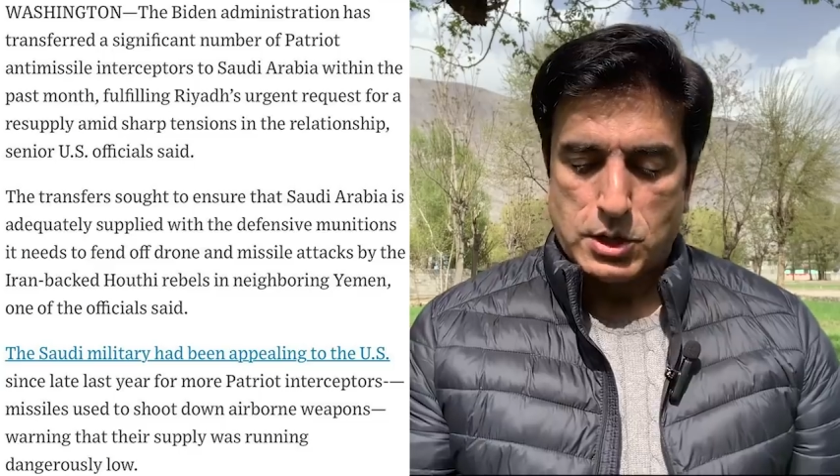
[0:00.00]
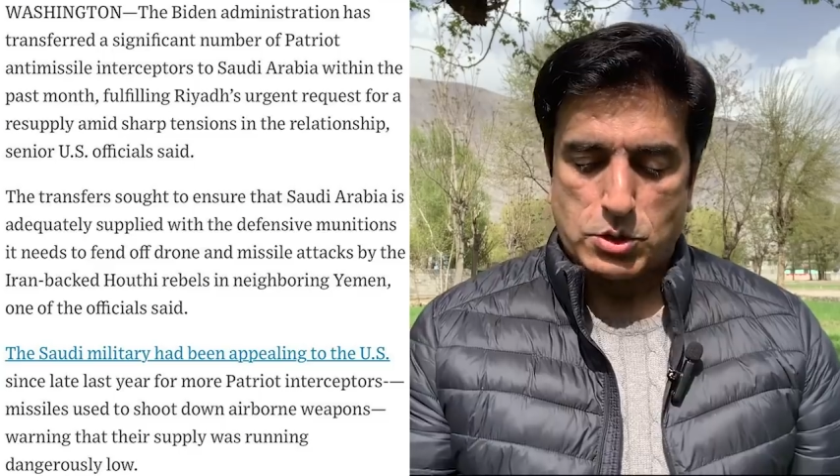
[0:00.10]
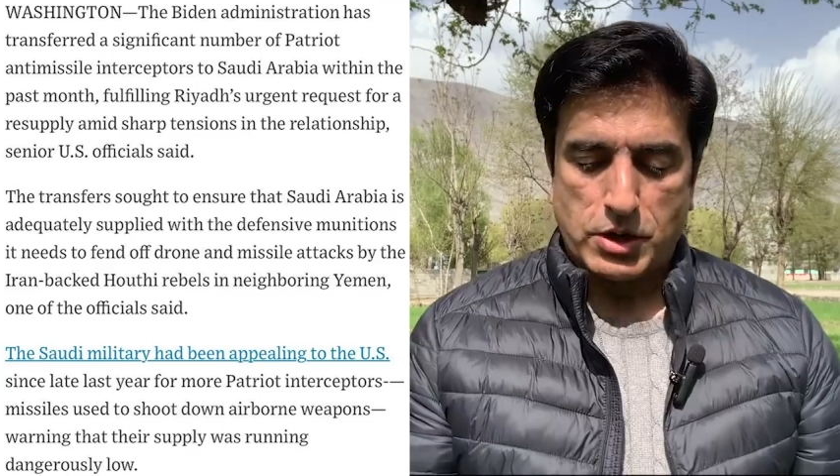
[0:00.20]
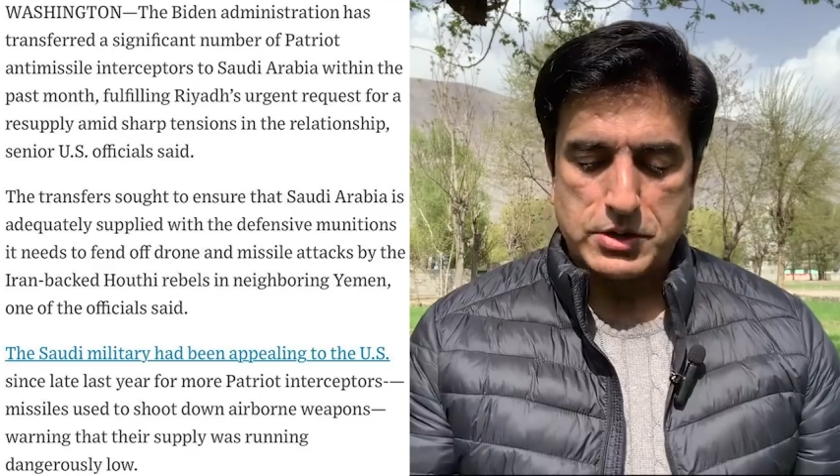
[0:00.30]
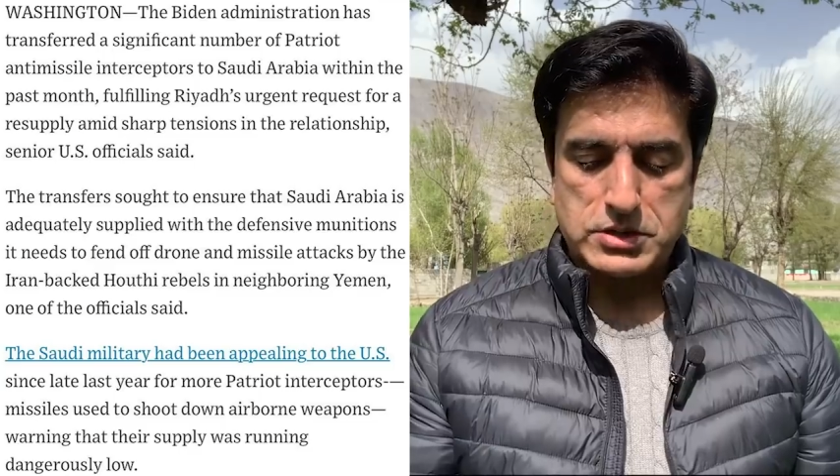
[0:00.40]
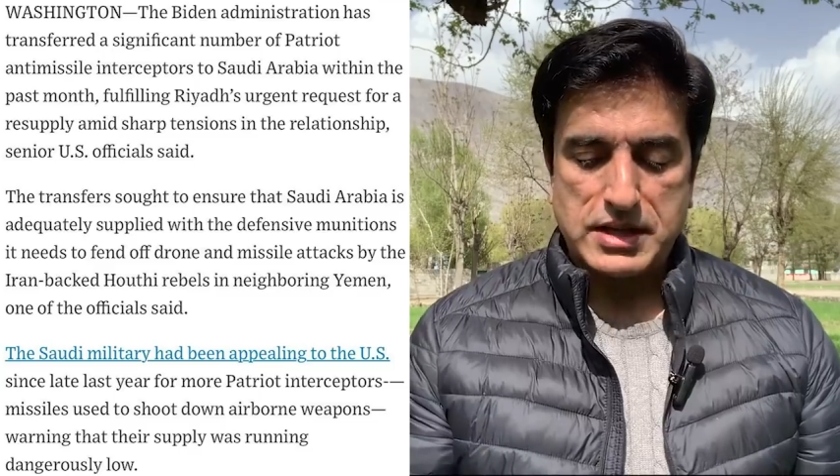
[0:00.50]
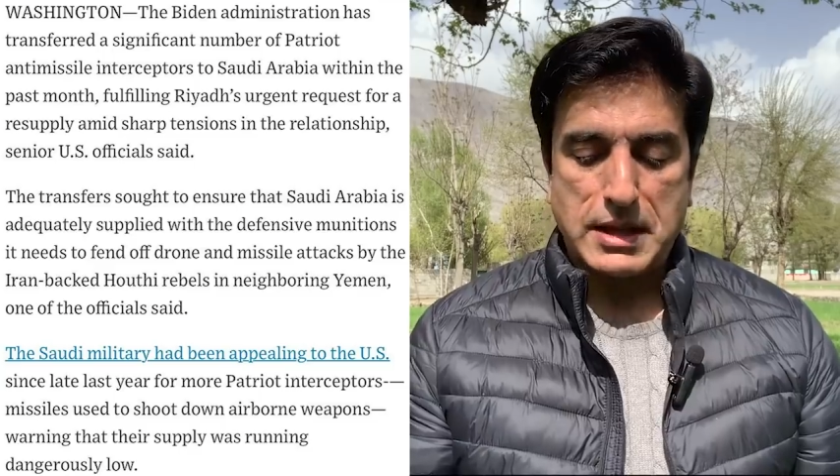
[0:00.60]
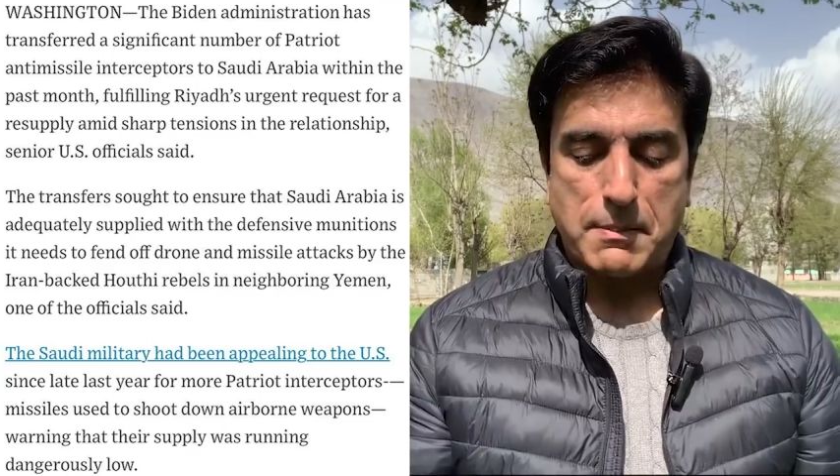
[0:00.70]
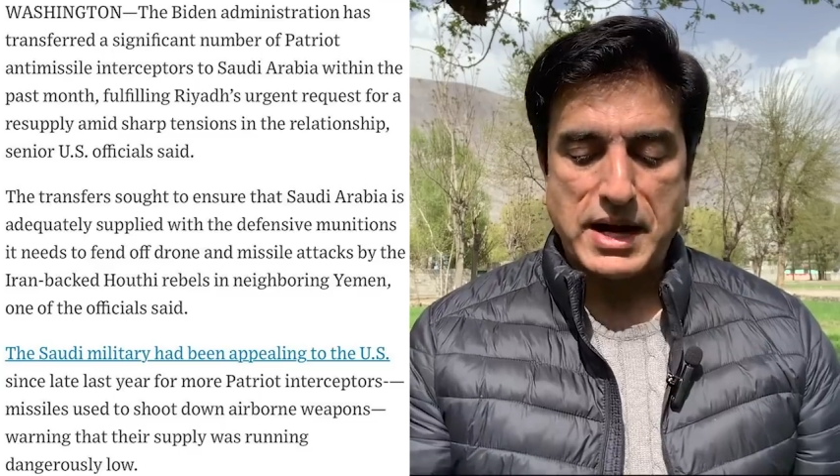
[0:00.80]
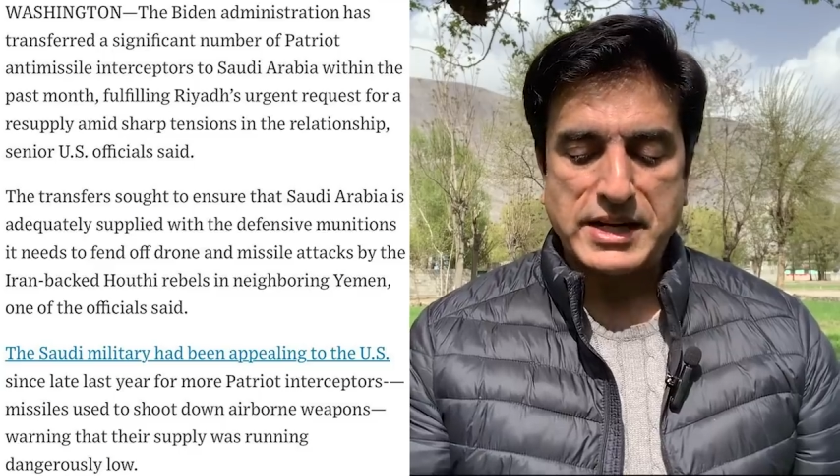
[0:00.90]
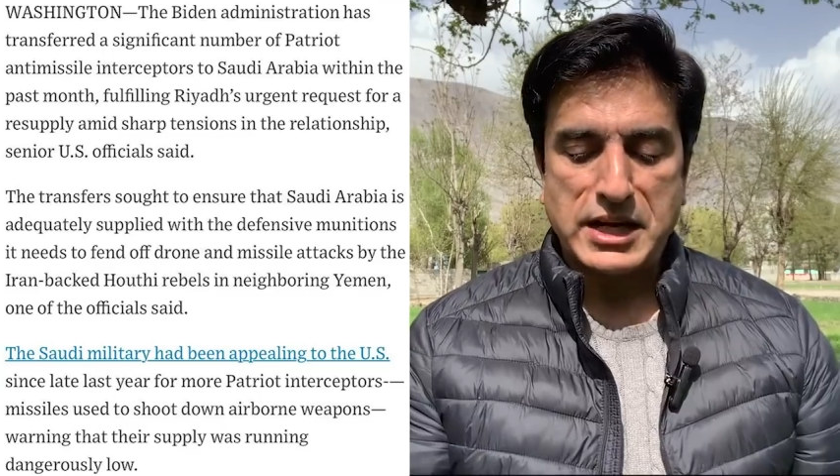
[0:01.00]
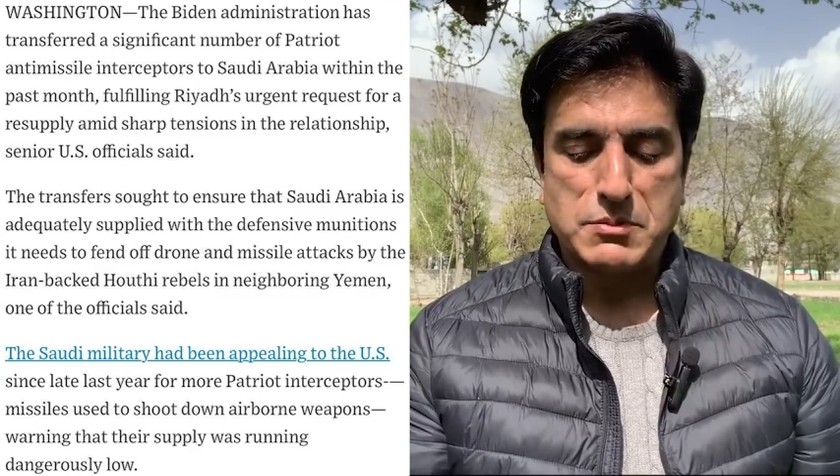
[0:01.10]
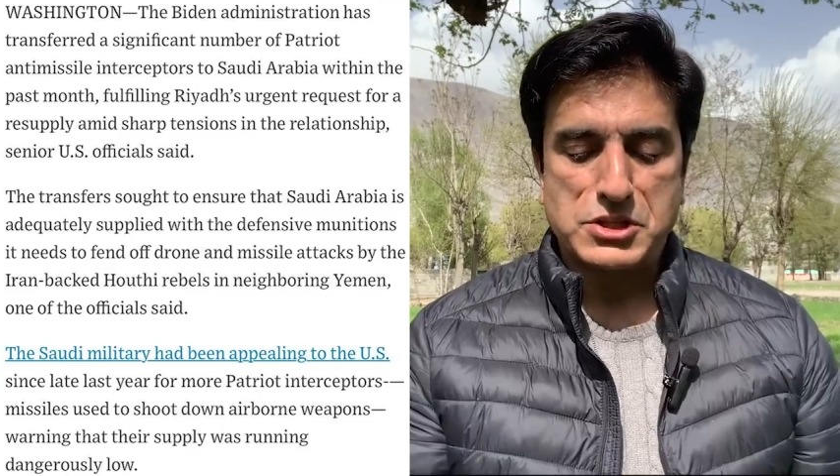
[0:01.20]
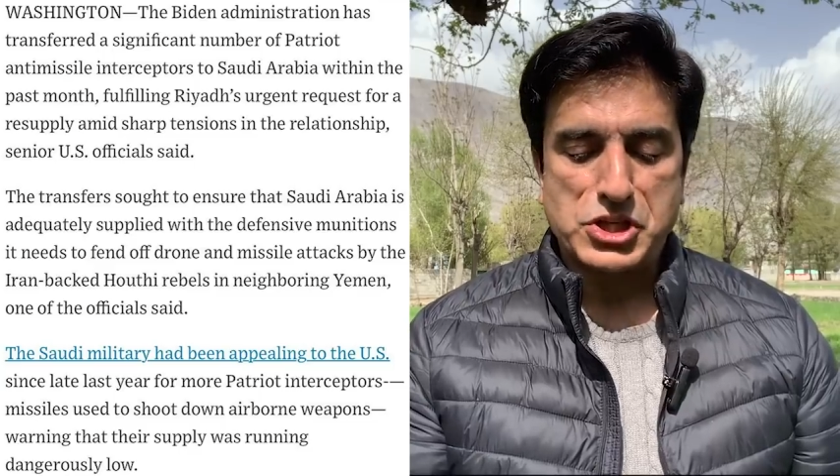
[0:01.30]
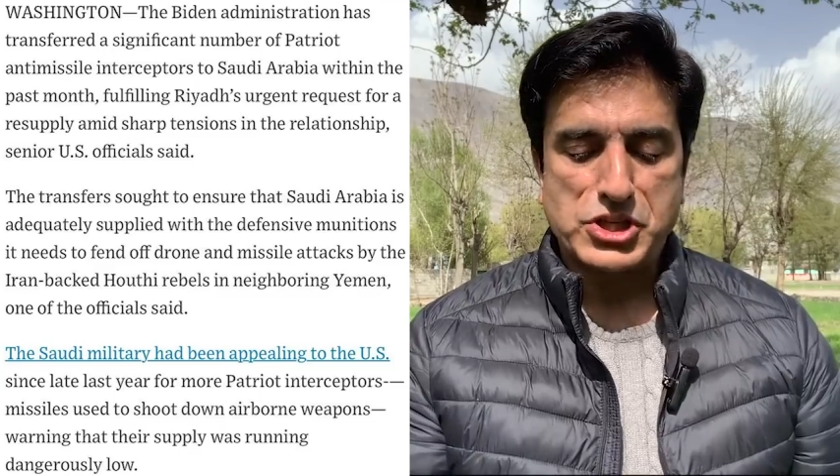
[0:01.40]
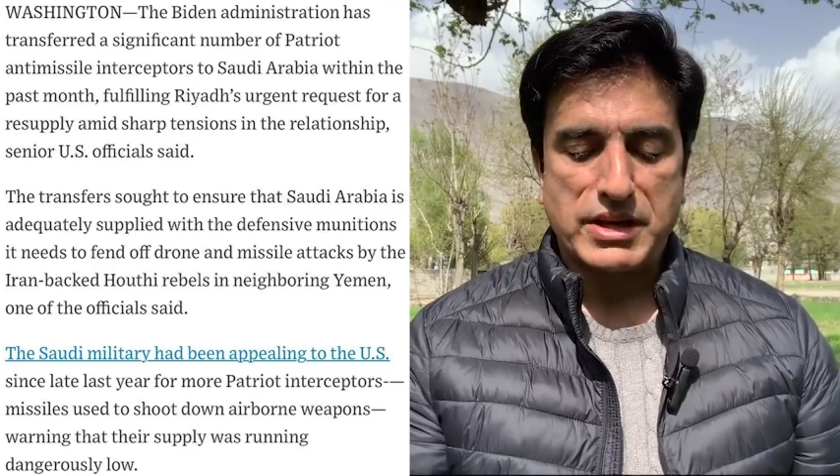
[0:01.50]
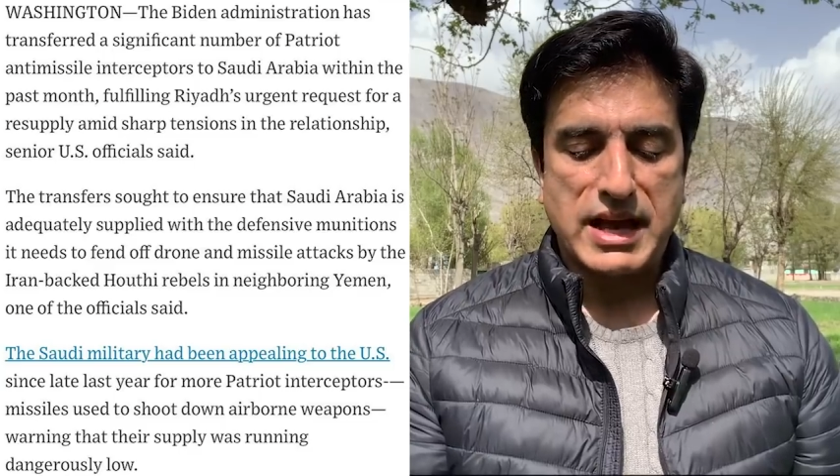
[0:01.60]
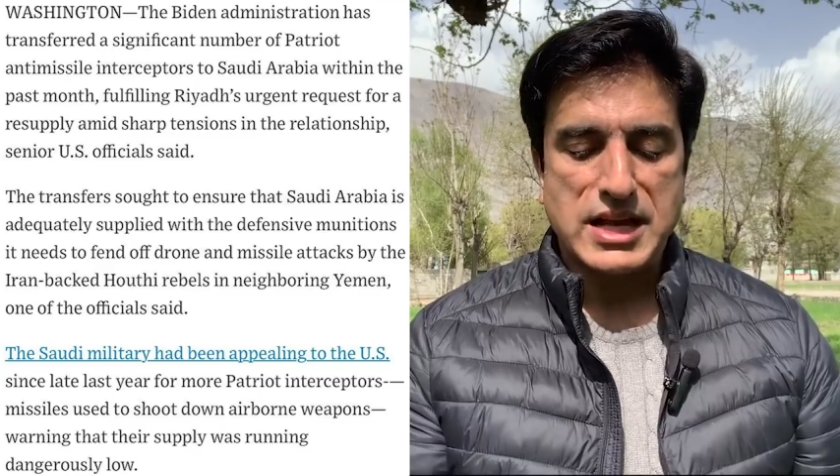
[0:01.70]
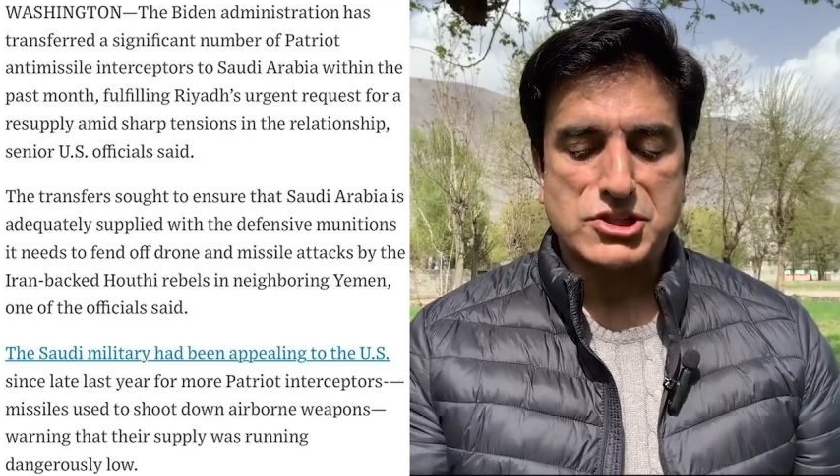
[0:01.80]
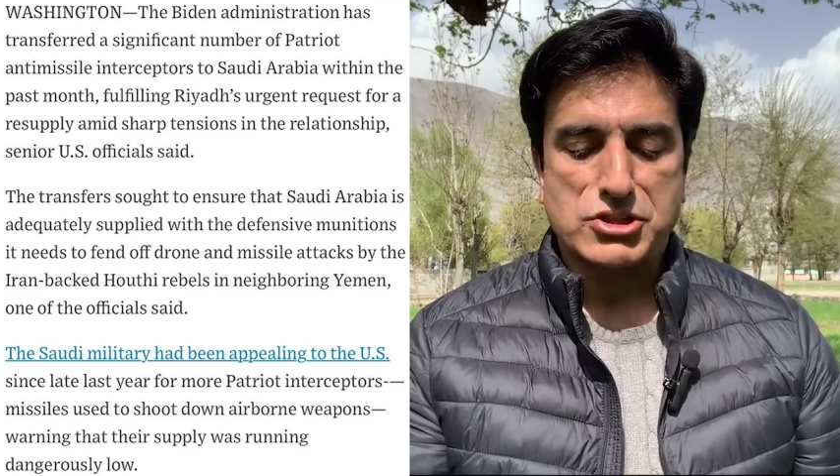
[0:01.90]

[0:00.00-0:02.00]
थोड़ी द बाइडन एडमिनिस्ट्रेशन हैज़